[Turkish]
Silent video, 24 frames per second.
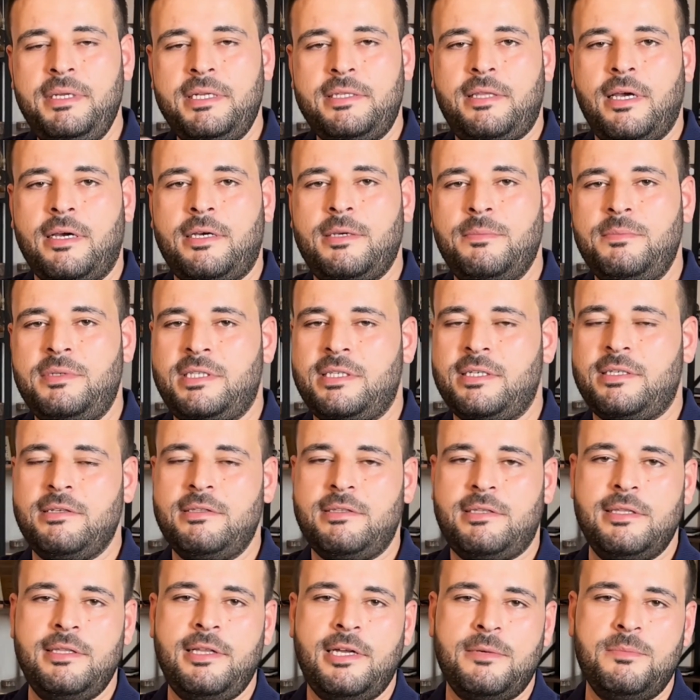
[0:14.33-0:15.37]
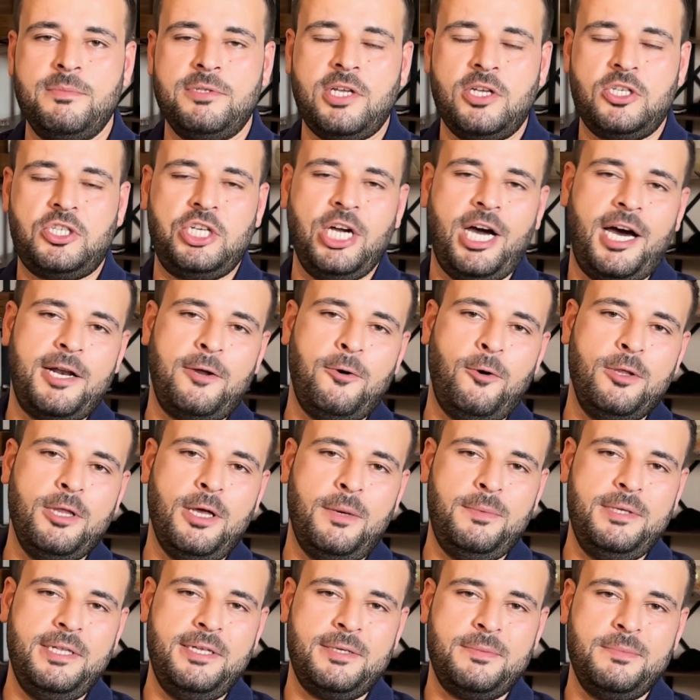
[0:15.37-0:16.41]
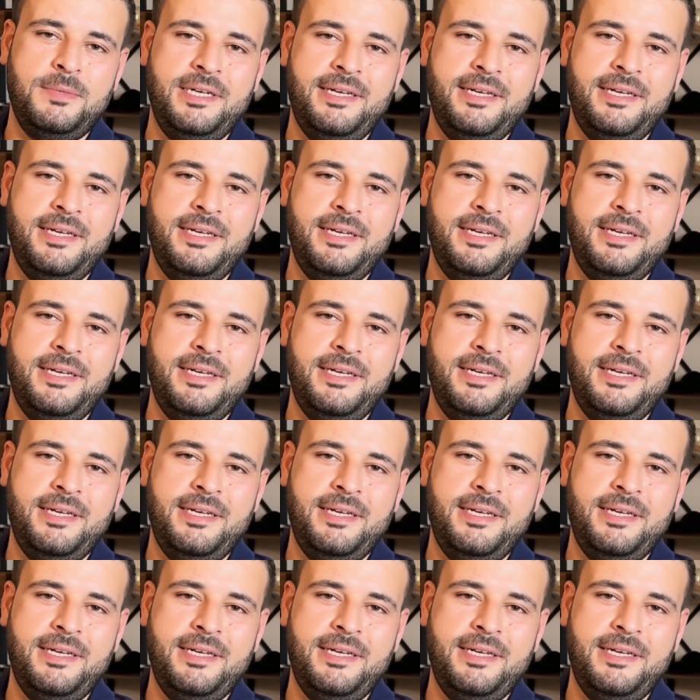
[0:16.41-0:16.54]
bir takım sıkıntılarımıza çare olabilir